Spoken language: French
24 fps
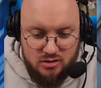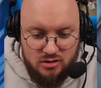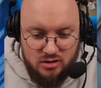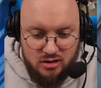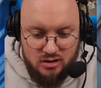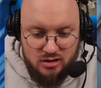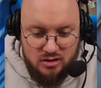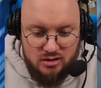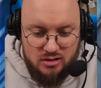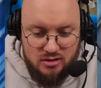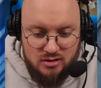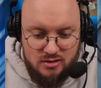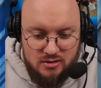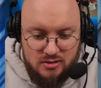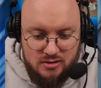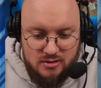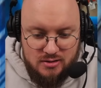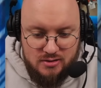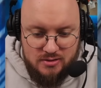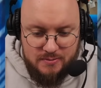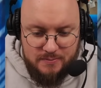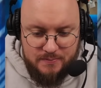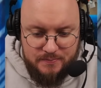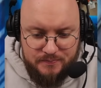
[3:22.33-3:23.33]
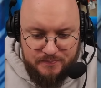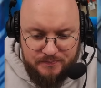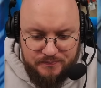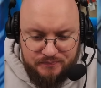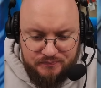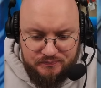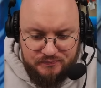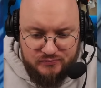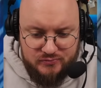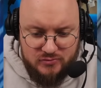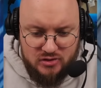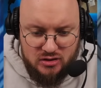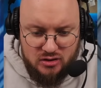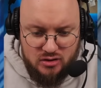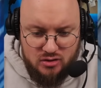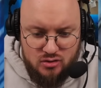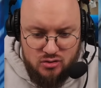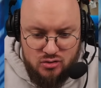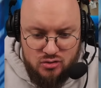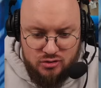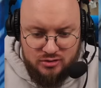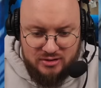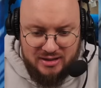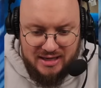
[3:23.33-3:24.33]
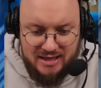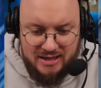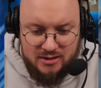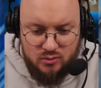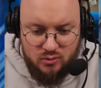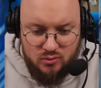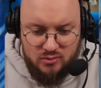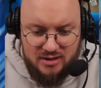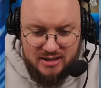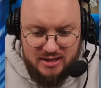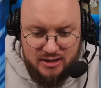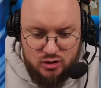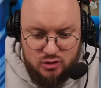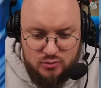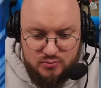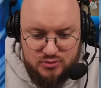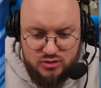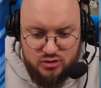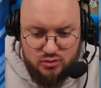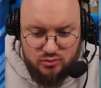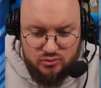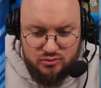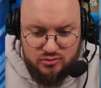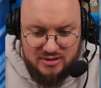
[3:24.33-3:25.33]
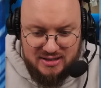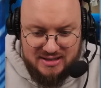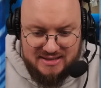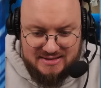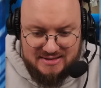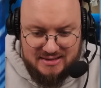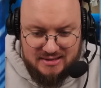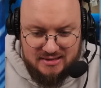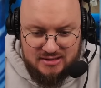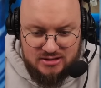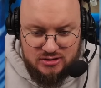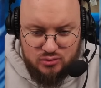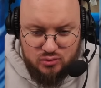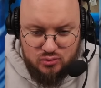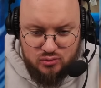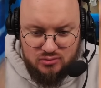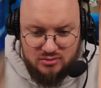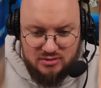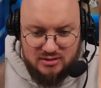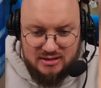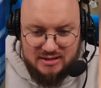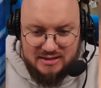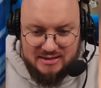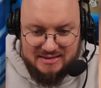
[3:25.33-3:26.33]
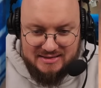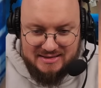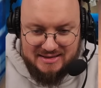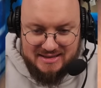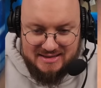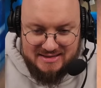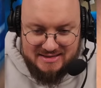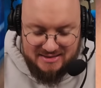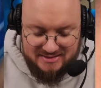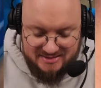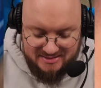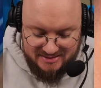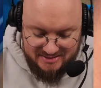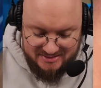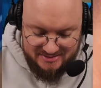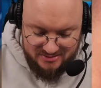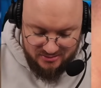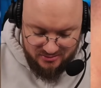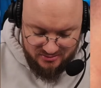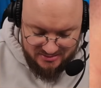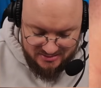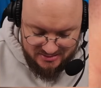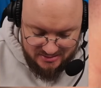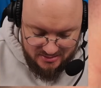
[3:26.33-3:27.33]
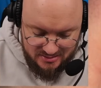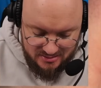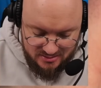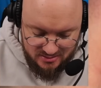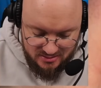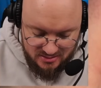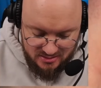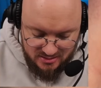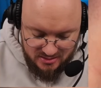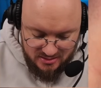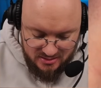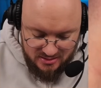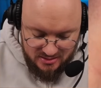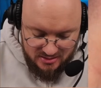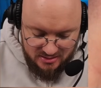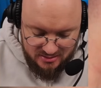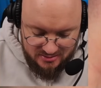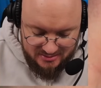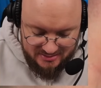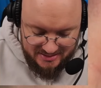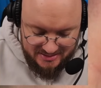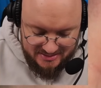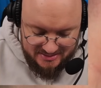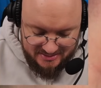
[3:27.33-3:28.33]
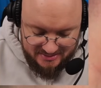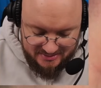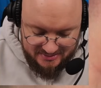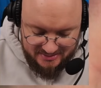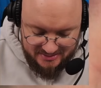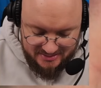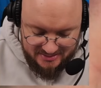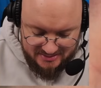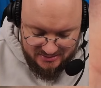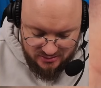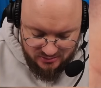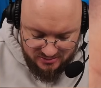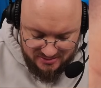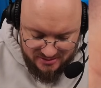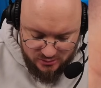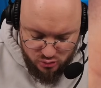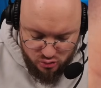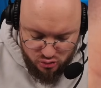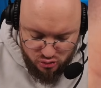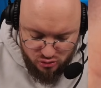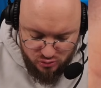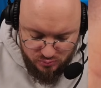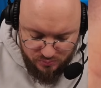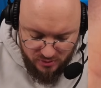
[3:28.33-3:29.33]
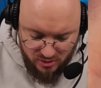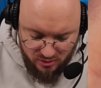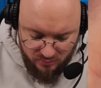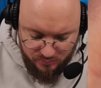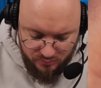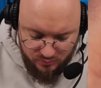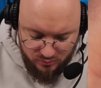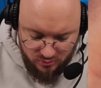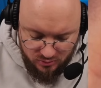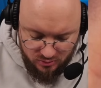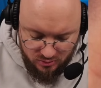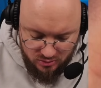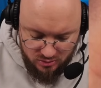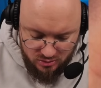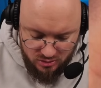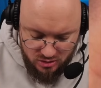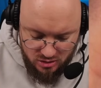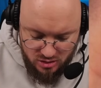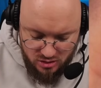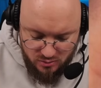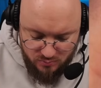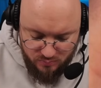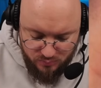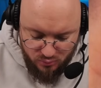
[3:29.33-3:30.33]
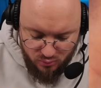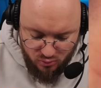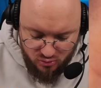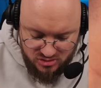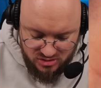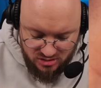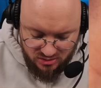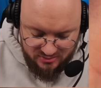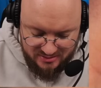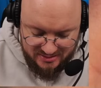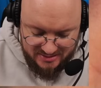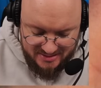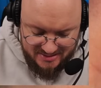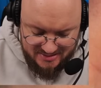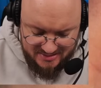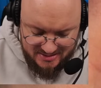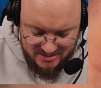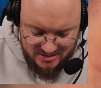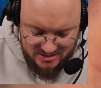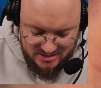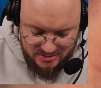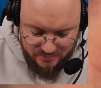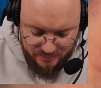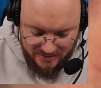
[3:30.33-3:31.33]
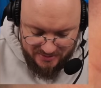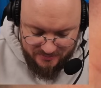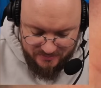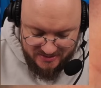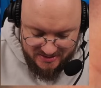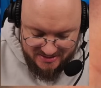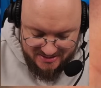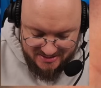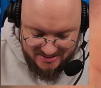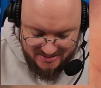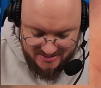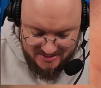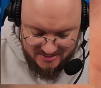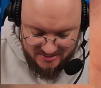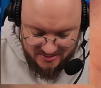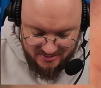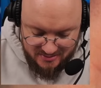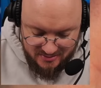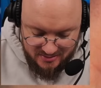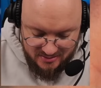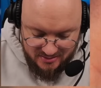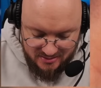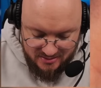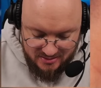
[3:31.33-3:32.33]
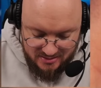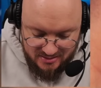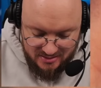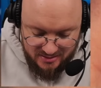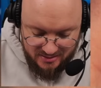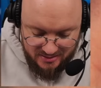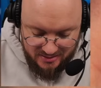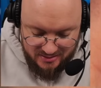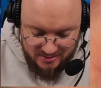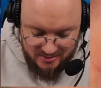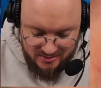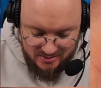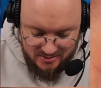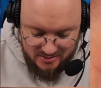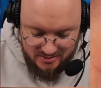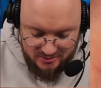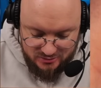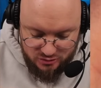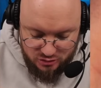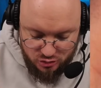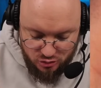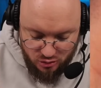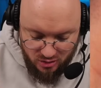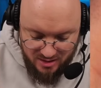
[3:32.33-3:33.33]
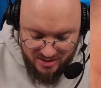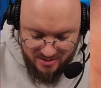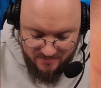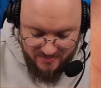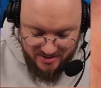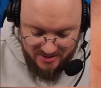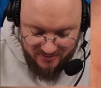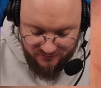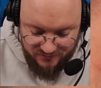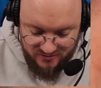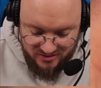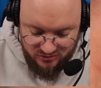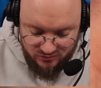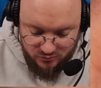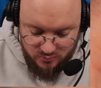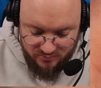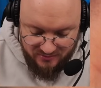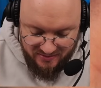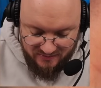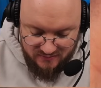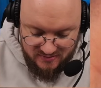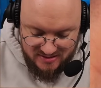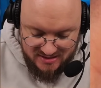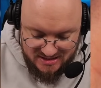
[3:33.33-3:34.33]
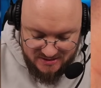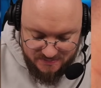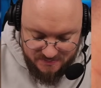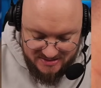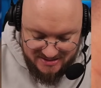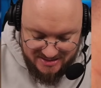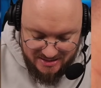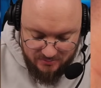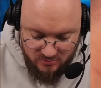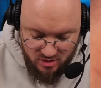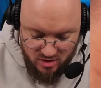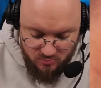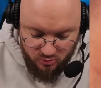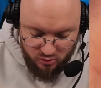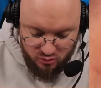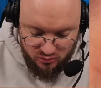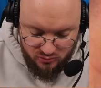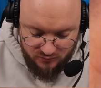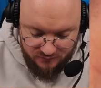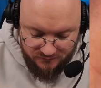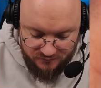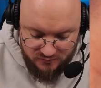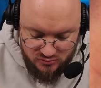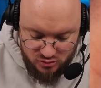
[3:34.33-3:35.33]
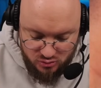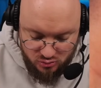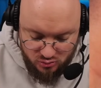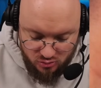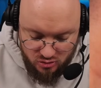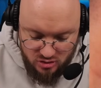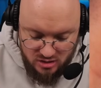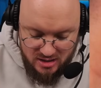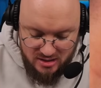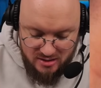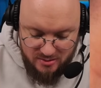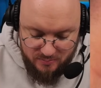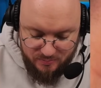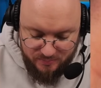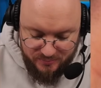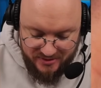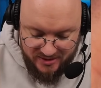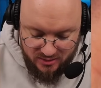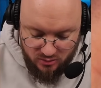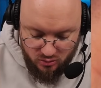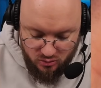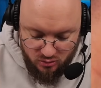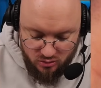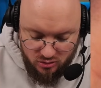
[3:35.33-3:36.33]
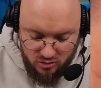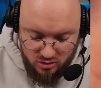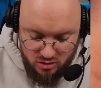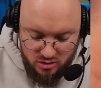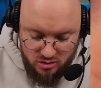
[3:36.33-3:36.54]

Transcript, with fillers: euh, le dragon, éruption de l'extinction. Très intéressant ça. Hein. Très intéressant, c'est du support pour, euh, pour cendrer si je dis pas de bêtises. Euh, durant la main phase, vous pouvez invoquer spécialement un monstre fusion pyro